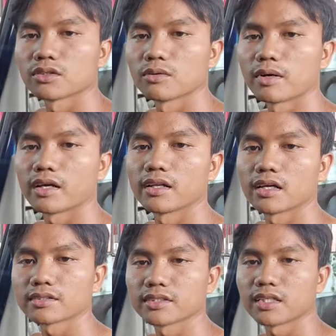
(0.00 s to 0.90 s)
so mga
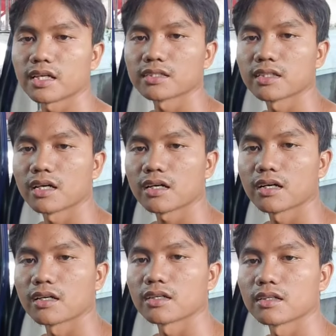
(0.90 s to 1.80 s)
ilang seconds
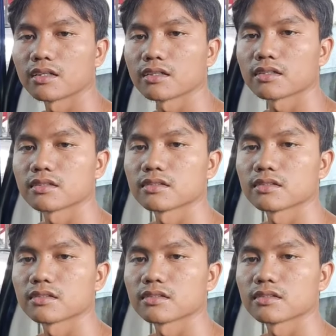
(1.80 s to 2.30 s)
lang ay